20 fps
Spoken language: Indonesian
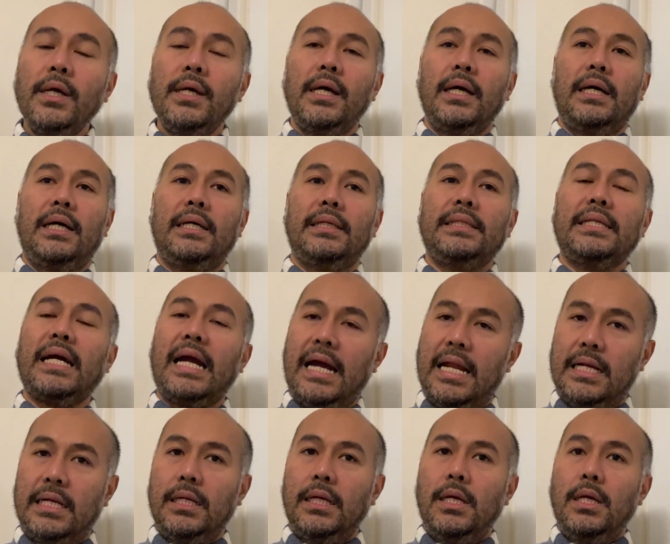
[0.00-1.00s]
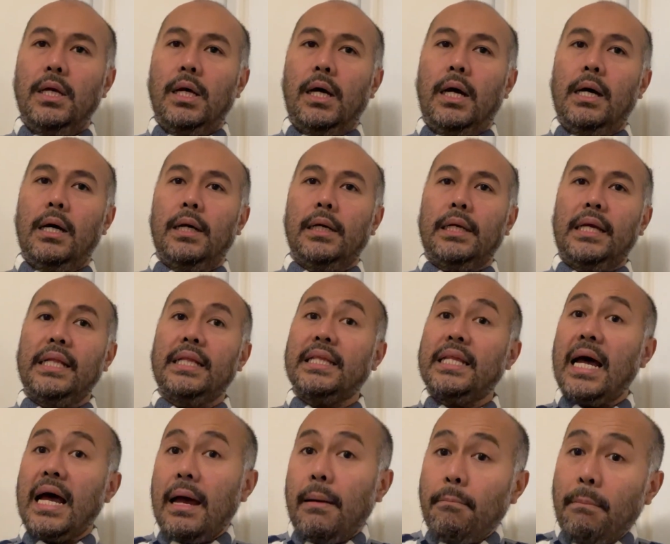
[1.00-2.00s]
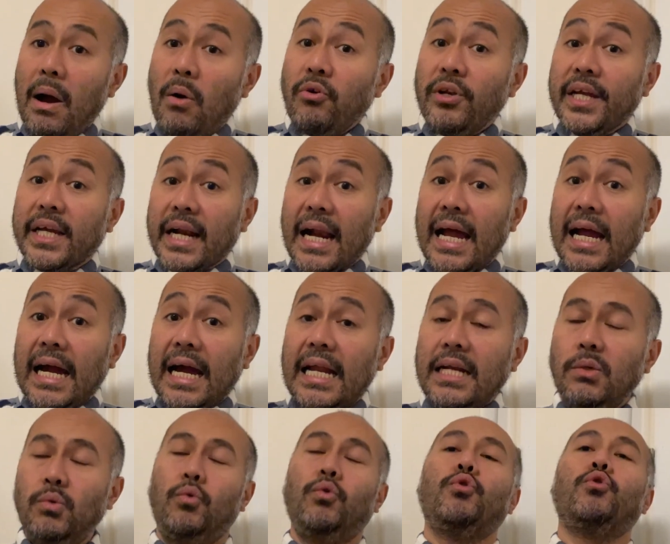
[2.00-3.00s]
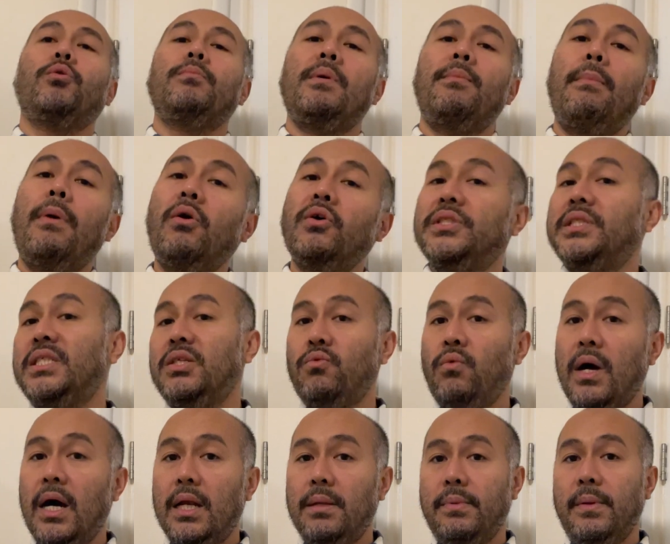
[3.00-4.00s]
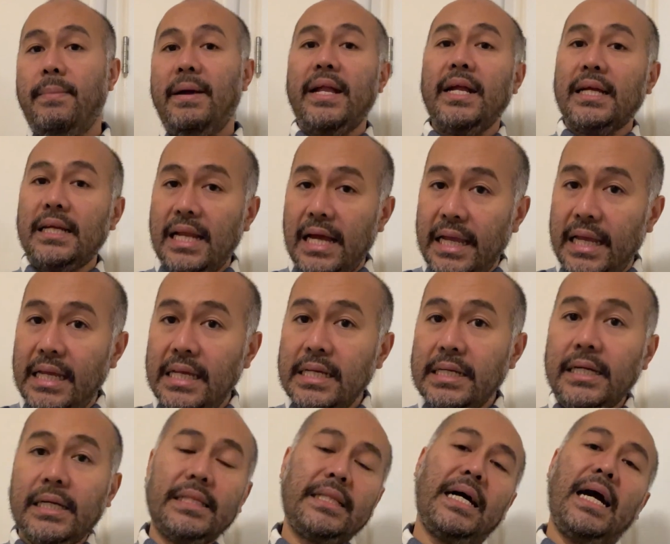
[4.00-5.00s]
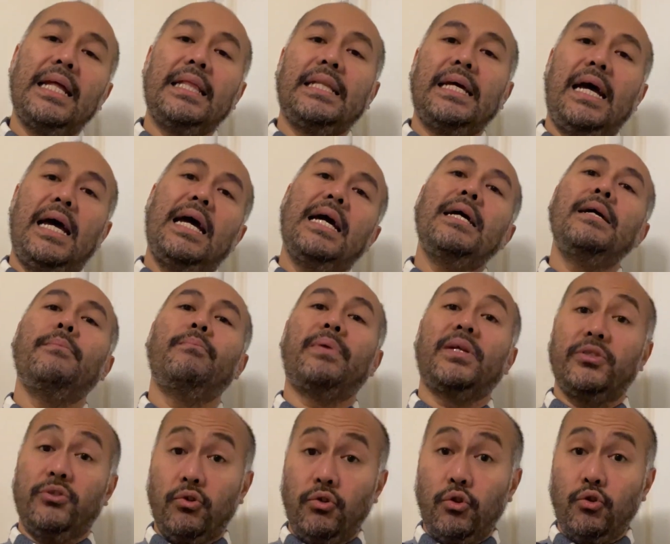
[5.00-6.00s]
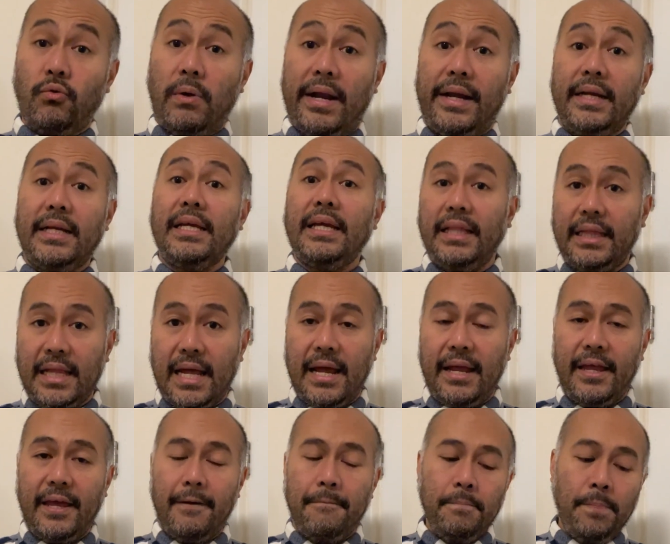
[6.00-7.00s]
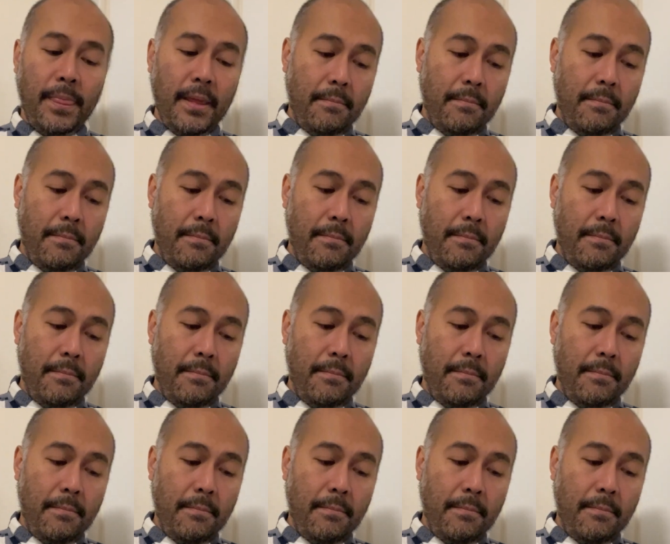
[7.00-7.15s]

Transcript: Uh, dengan uh, kita mau digerakkan untuk membawa jiwa lebih banyak lagi ke tengah-tengah persekutuan kita ya.